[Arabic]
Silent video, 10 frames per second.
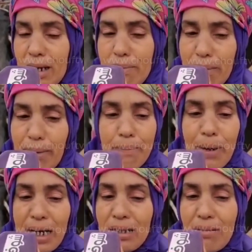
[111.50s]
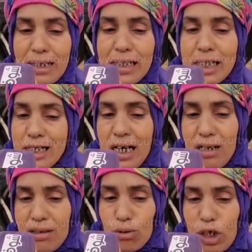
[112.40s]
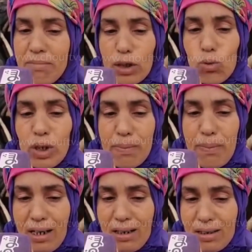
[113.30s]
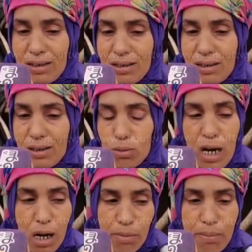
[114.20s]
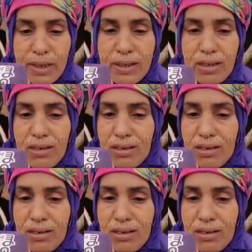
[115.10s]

دابا باقيين مع سته واللي مات هو سبعه ومعاهم البنت